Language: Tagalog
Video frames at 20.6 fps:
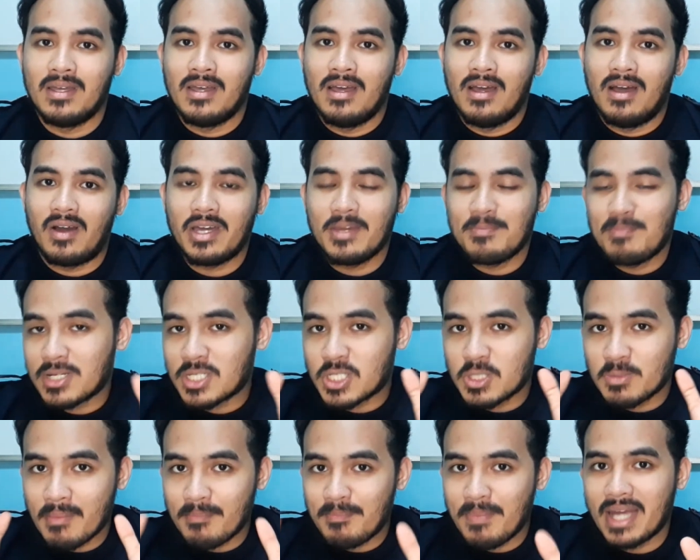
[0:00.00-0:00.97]
Okay, pag
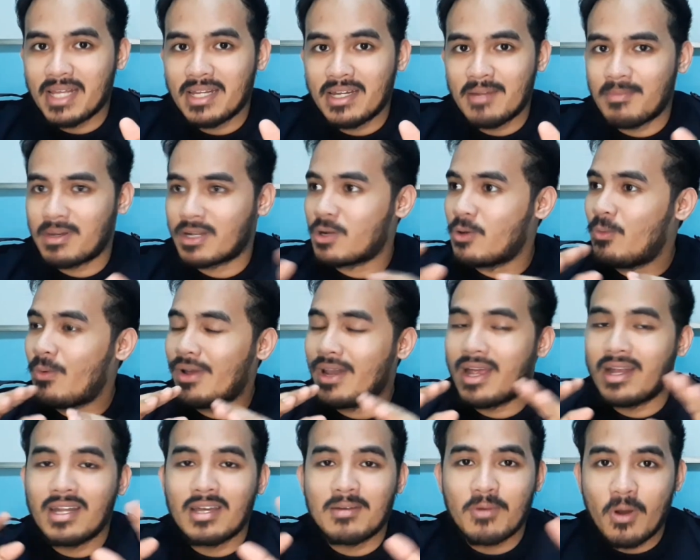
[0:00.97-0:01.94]
sumampa ka na ng barko,
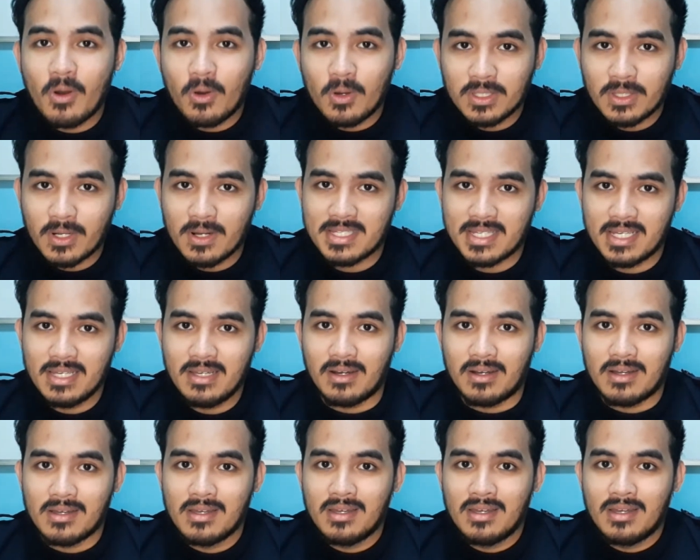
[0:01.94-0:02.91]
wala nang ko-control sa iyo.